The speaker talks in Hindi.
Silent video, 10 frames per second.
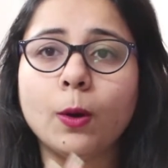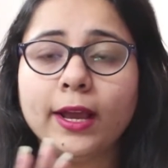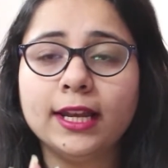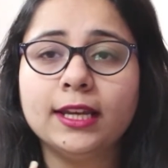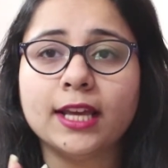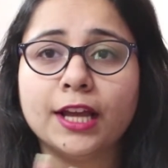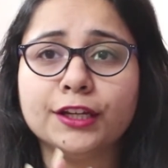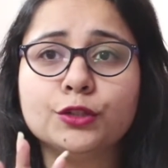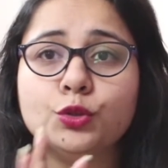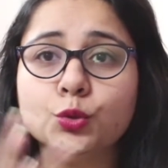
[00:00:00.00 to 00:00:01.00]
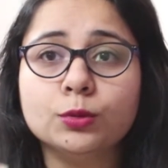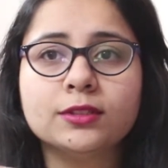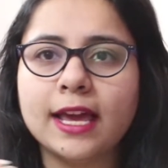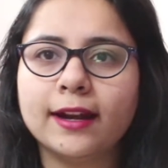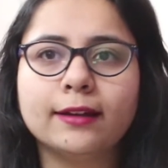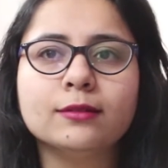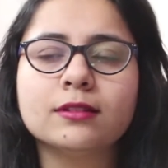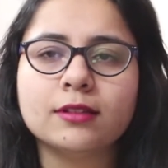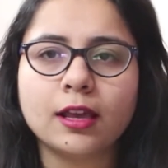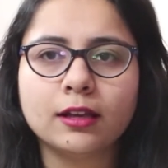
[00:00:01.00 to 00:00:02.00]
ऑयल या अनियन जूस डायरेक्ट
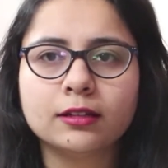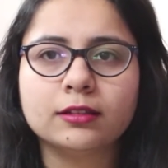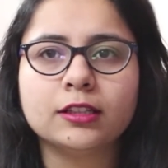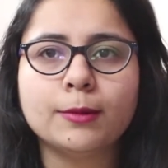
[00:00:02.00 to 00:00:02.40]
यूज़ नहीं करती